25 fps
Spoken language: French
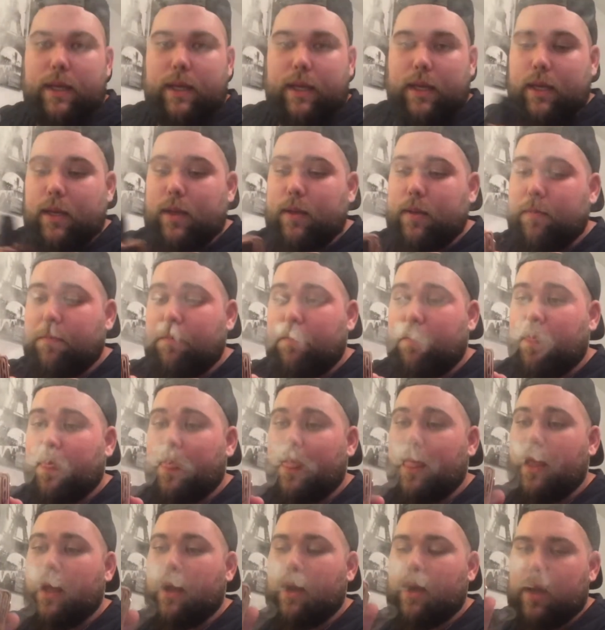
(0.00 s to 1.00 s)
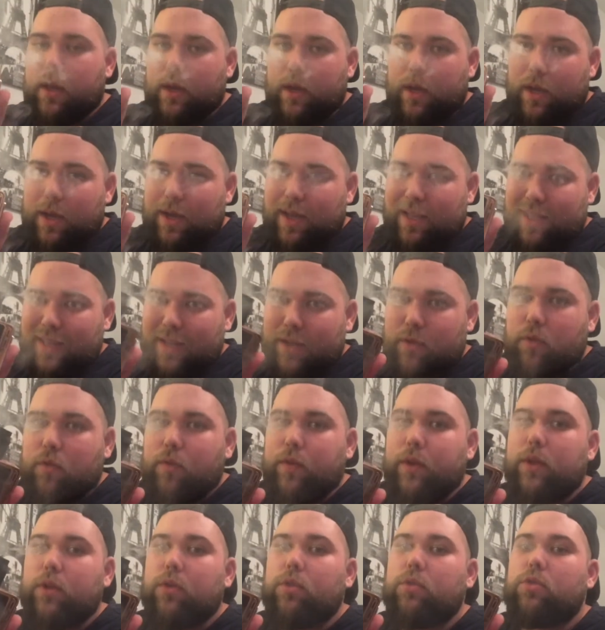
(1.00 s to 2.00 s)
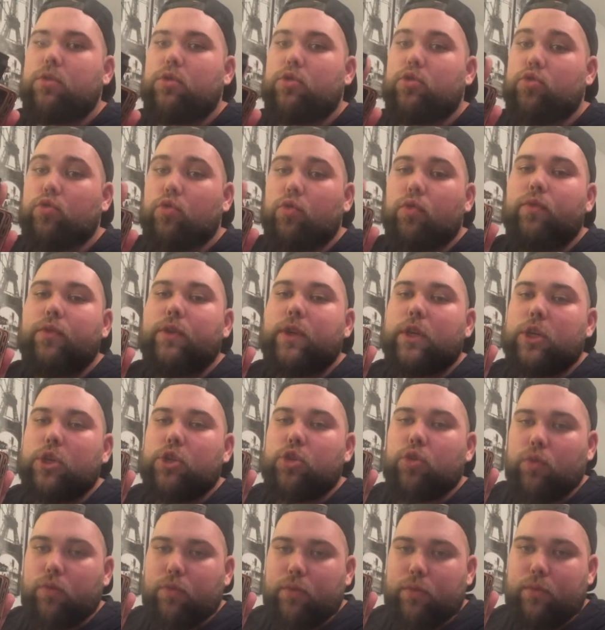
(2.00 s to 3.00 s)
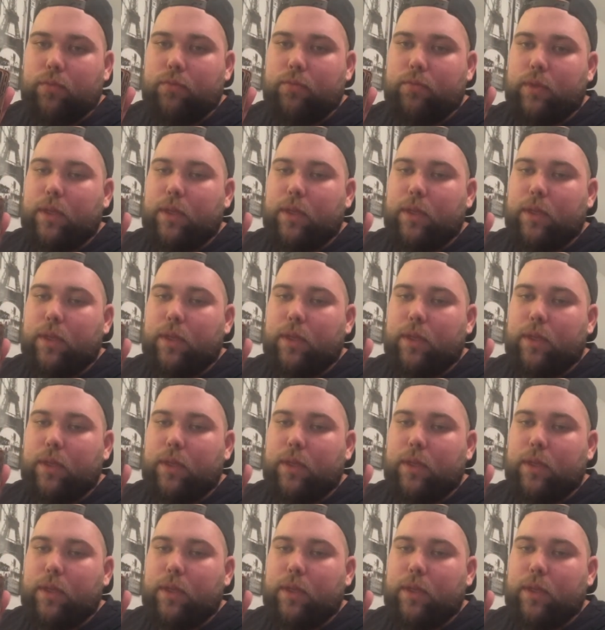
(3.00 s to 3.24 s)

Et un inconvénient, je trouve qu'il chauffe.